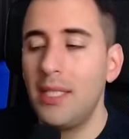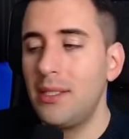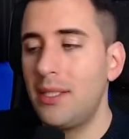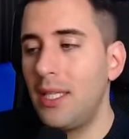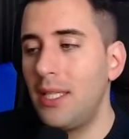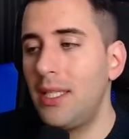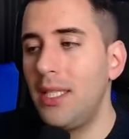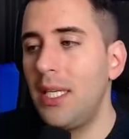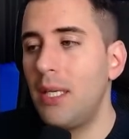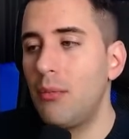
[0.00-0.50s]

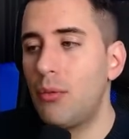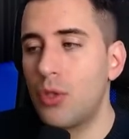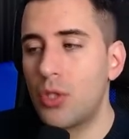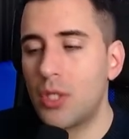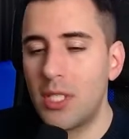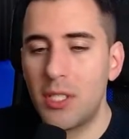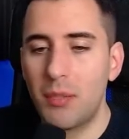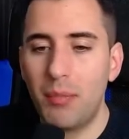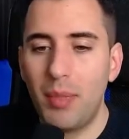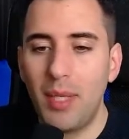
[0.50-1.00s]
tendríamos
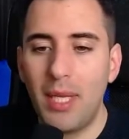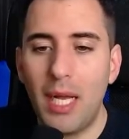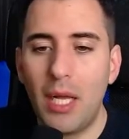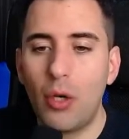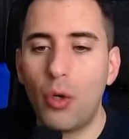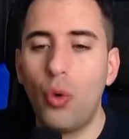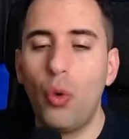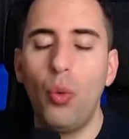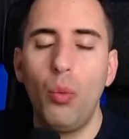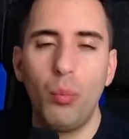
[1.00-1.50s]
que
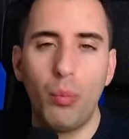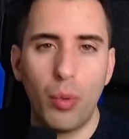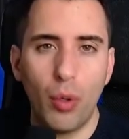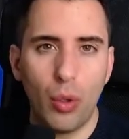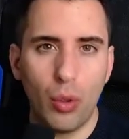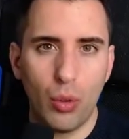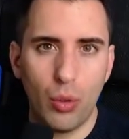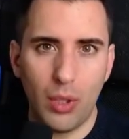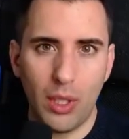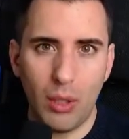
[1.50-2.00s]
esperar un
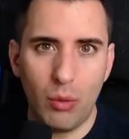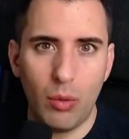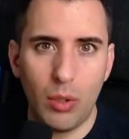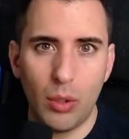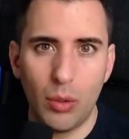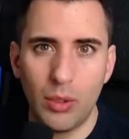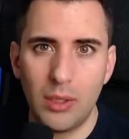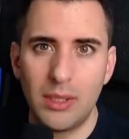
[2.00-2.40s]
poco, ¿de acuerdo?